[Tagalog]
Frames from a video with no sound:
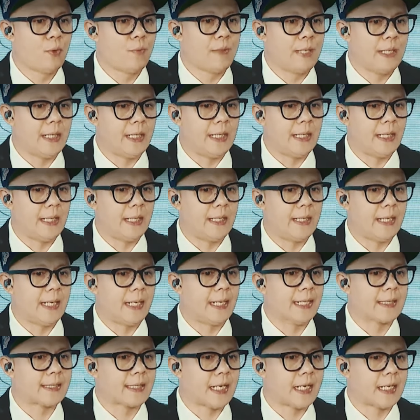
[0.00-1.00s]
pumili
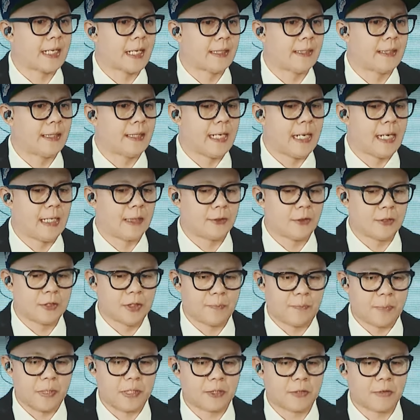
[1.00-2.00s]
ng isang kandidato,
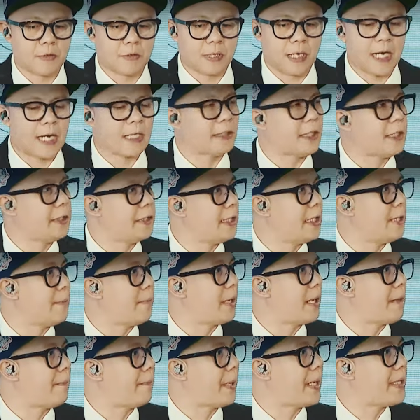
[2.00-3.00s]
si Pastor, kahit hindi na
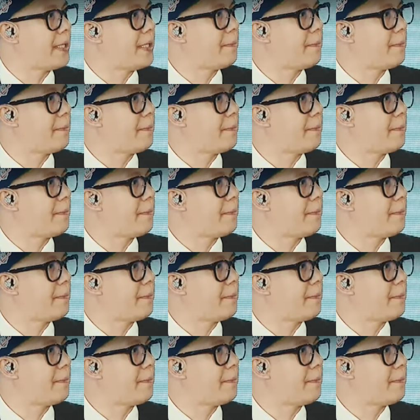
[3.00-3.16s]
mga kampanya,